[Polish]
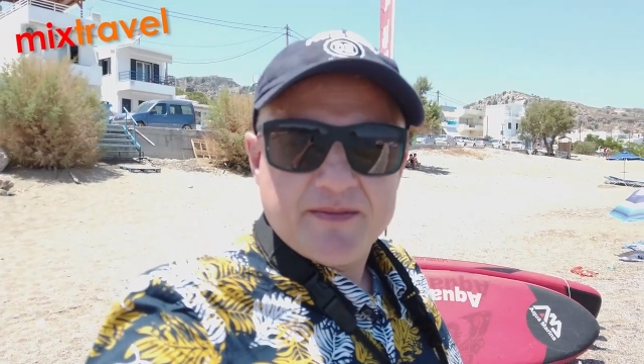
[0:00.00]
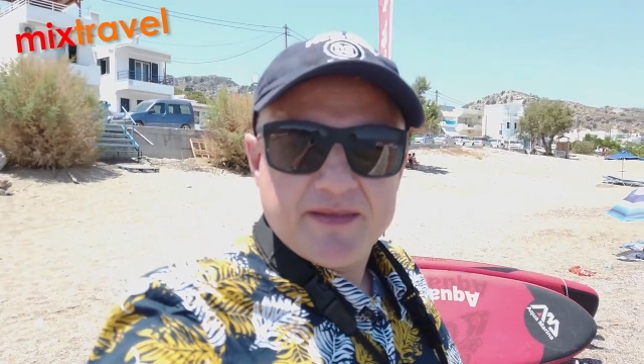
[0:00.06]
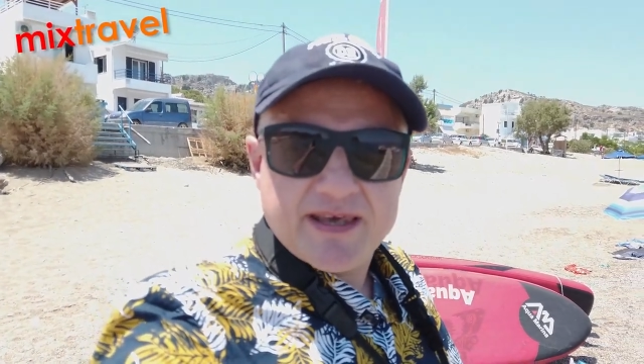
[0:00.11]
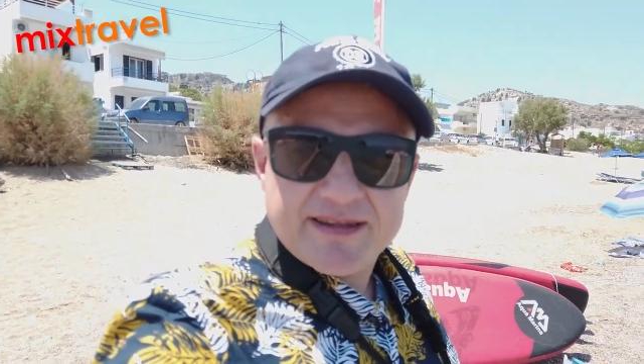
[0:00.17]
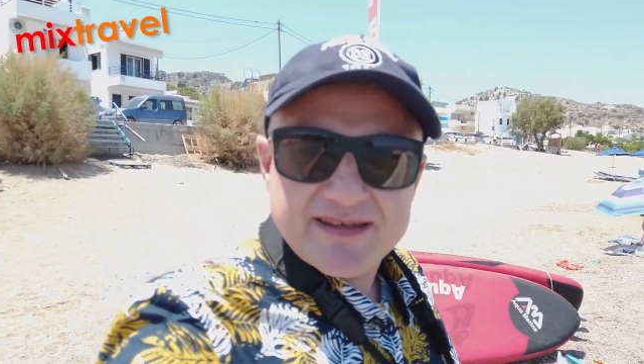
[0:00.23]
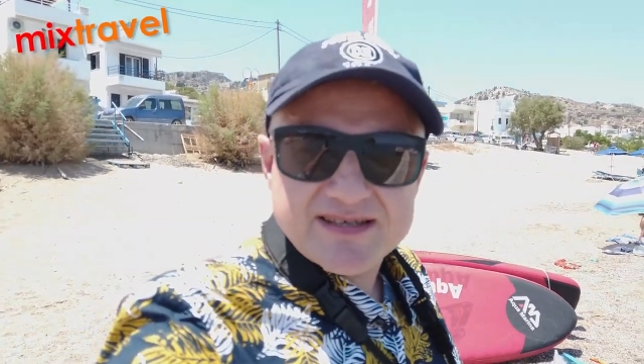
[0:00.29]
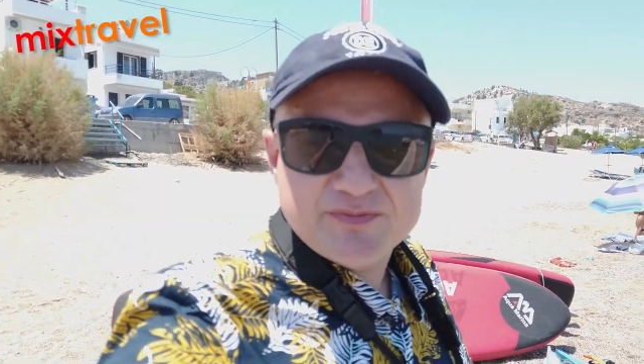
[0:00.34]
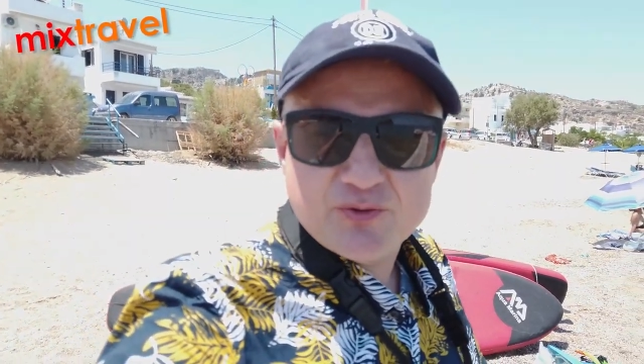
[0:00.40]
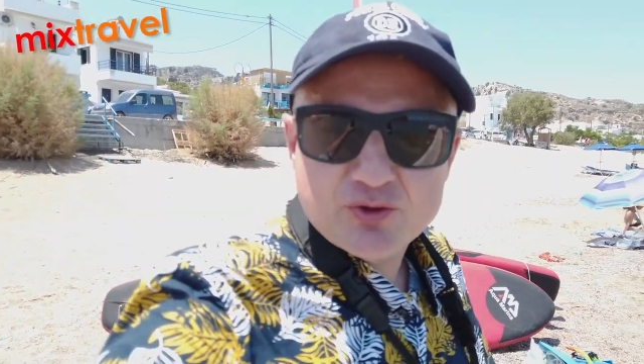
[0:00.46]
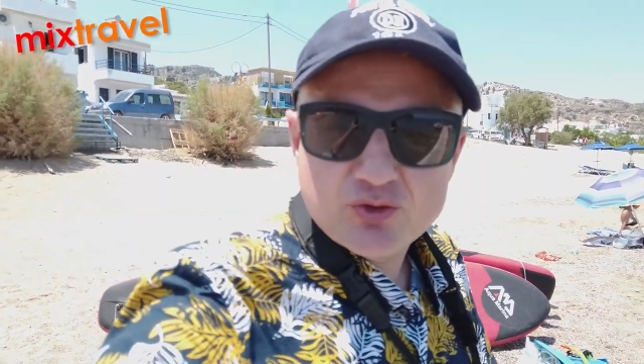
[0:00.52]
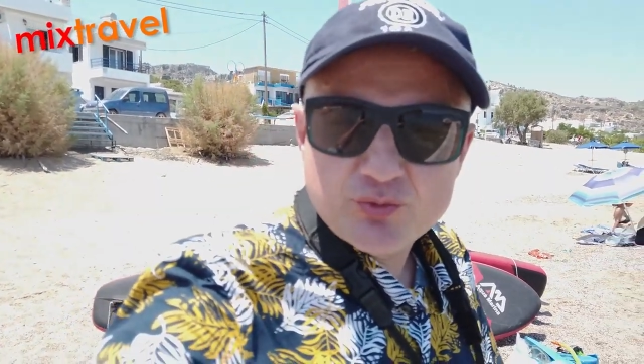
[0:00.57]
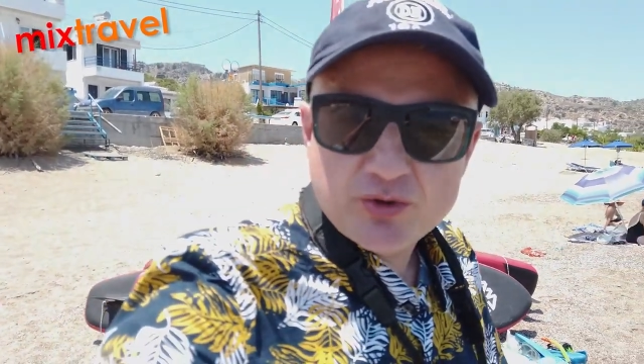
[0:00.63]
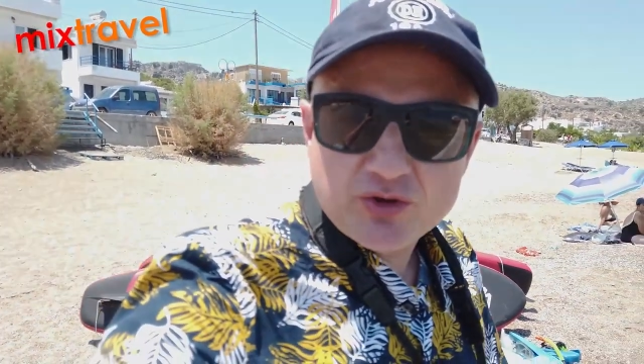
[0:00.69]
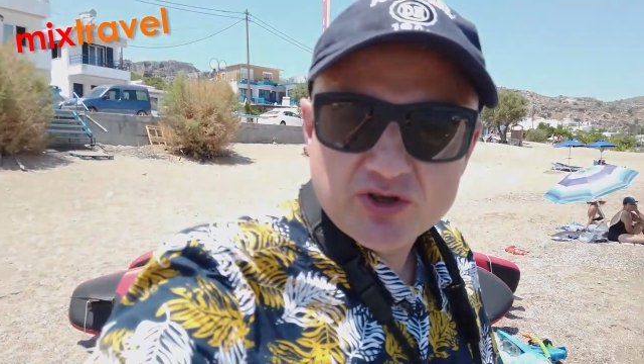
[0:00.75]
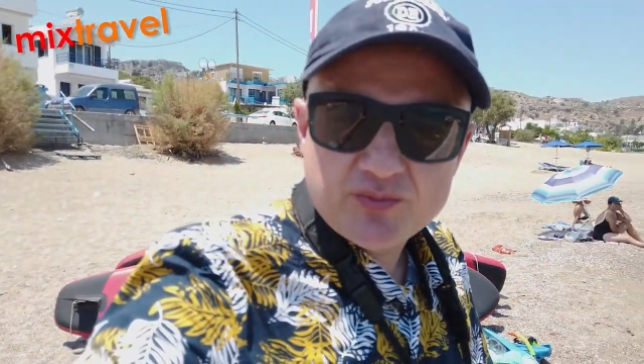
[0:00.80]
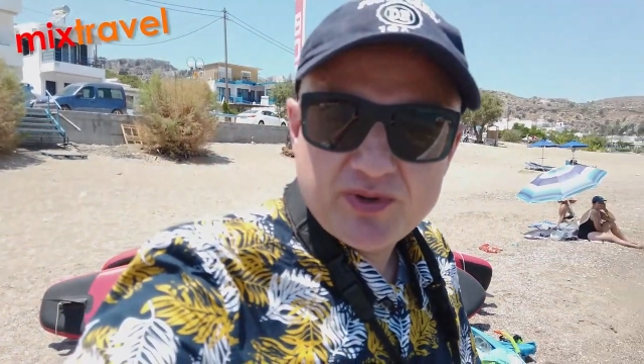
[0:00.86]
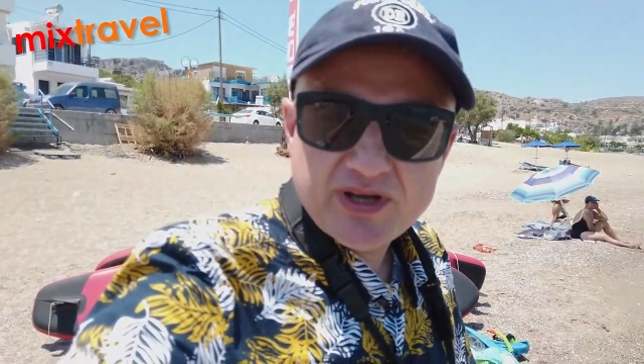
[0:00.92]
jednej z moich
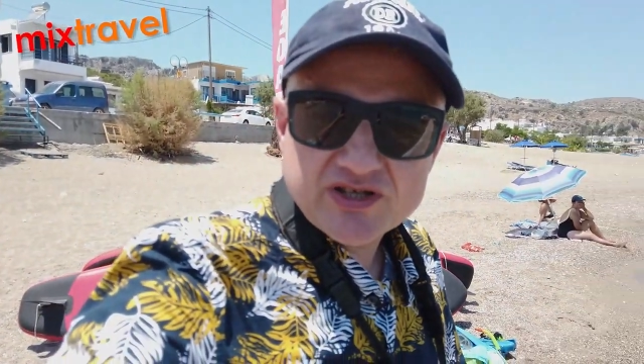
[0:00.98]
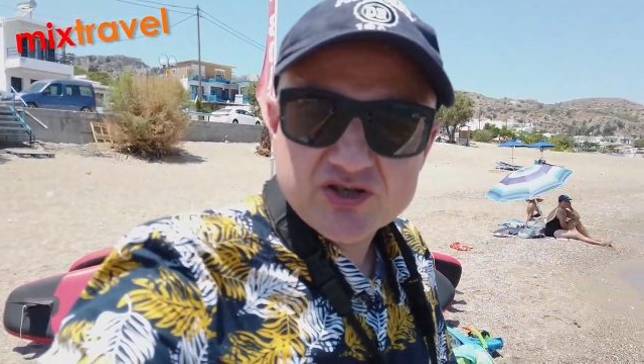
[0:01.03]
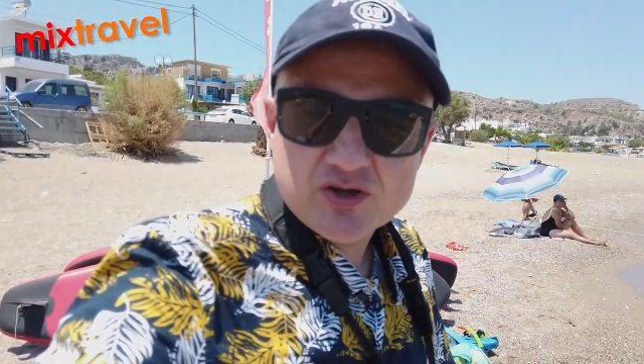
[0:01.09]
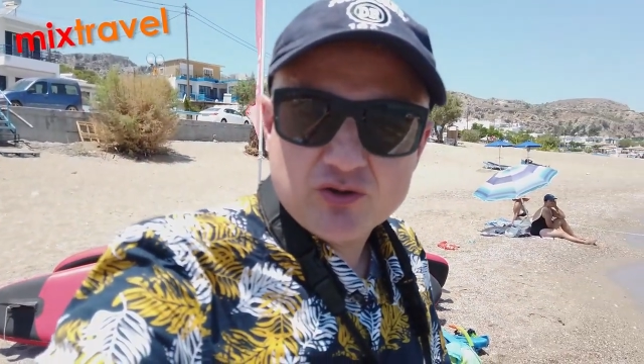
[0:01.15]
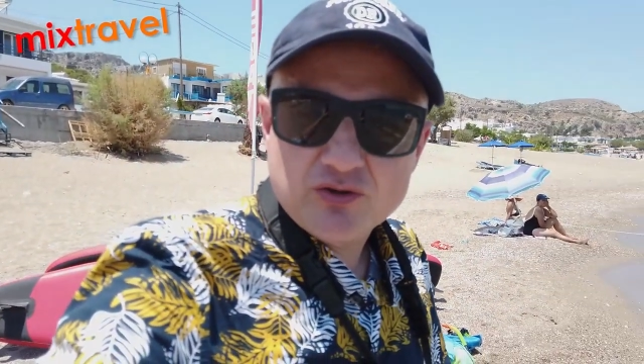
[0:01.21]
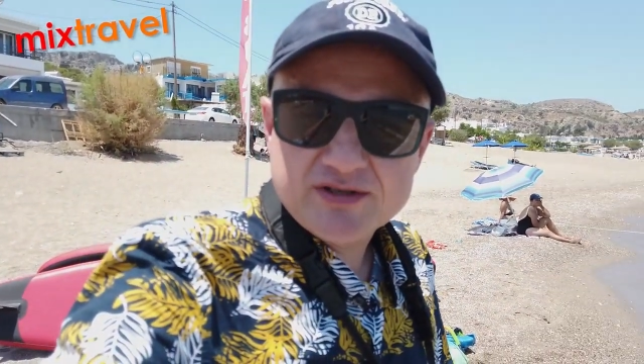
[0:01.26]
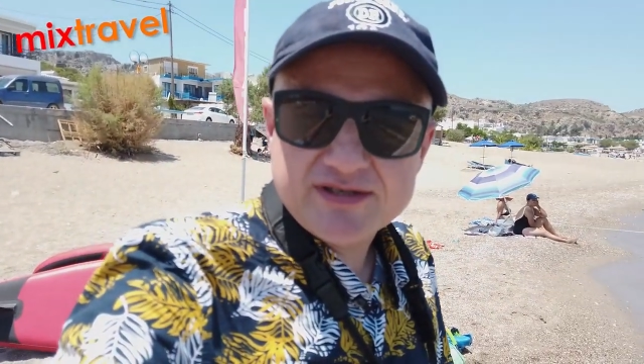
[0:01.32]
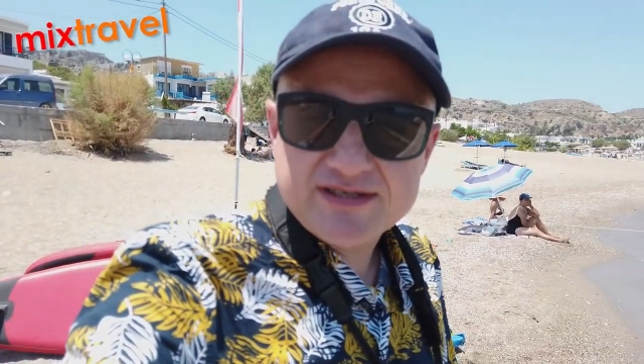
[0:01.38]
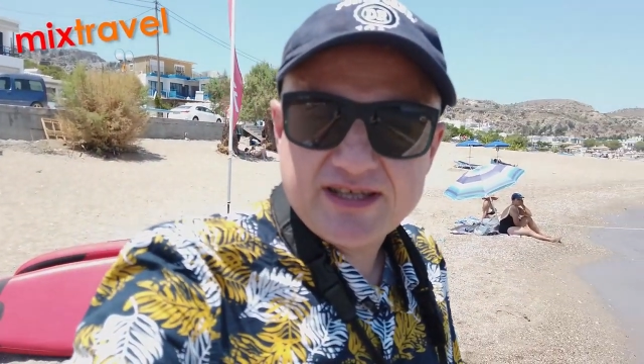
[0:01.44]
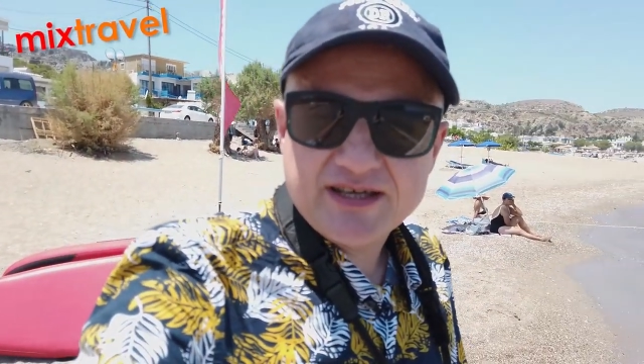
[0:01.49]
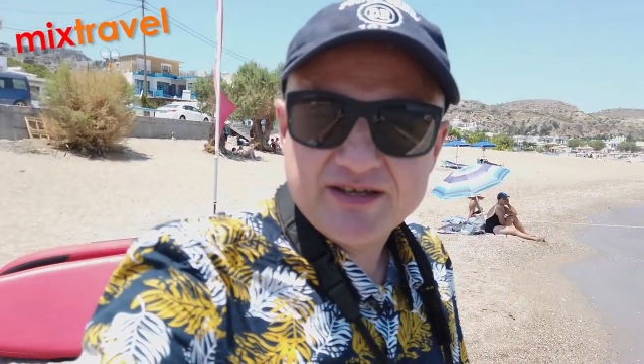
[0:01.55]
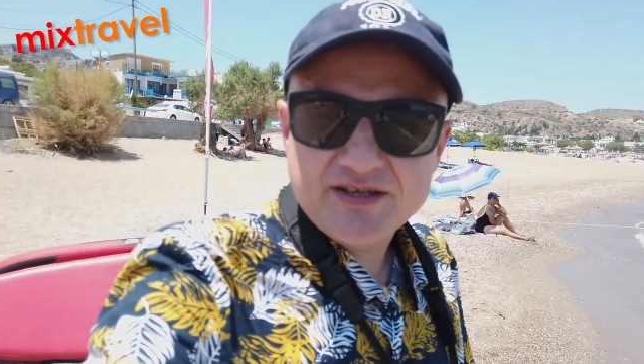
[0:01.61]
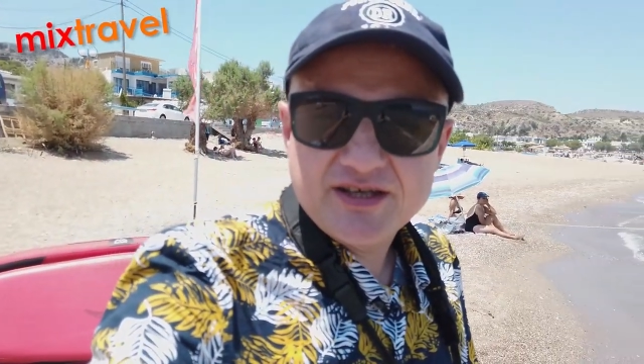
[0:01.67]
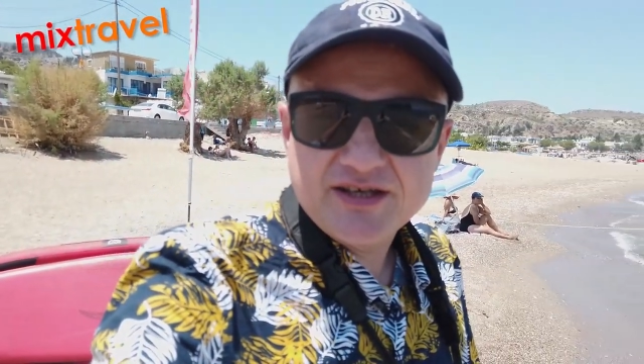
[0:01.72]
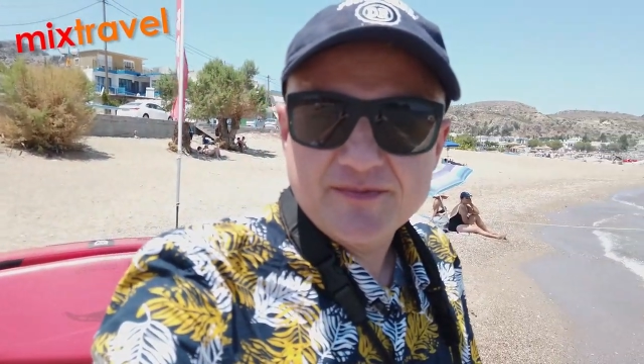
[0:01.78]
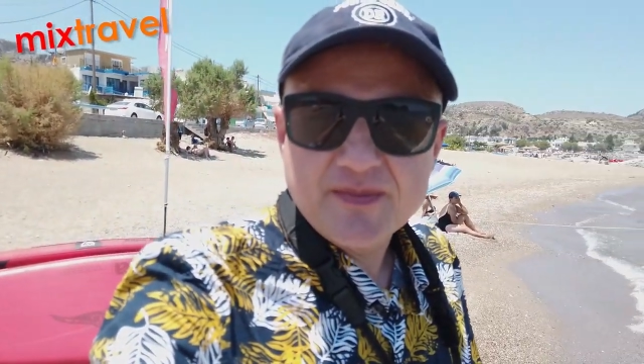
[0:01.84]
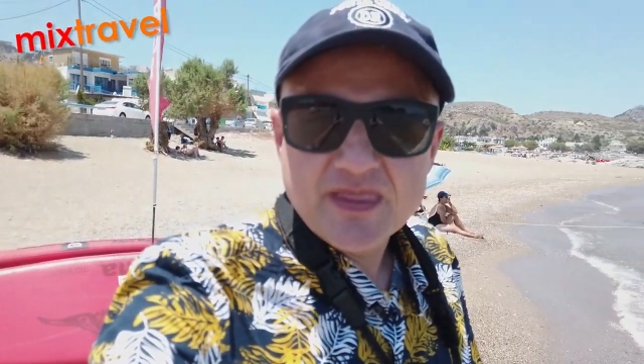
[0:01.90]
ulubionych plaż RODO
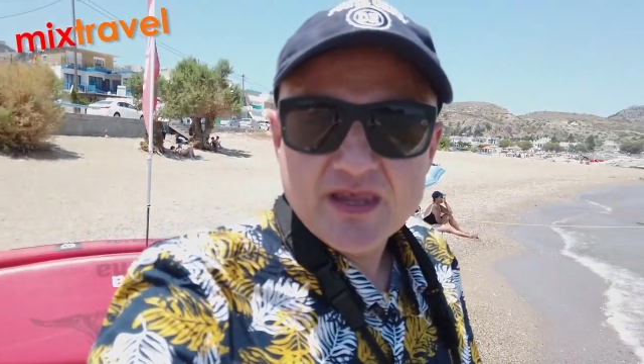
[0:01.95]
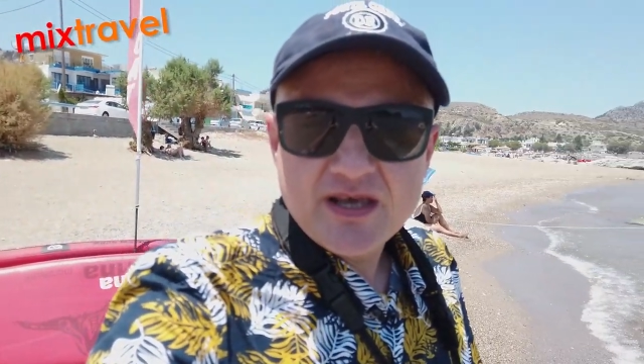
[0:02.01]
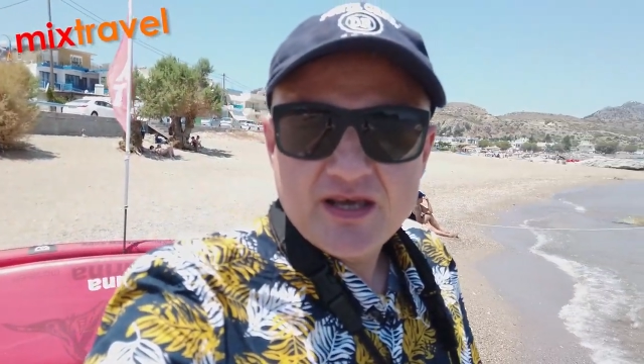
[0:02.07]
Stegnie.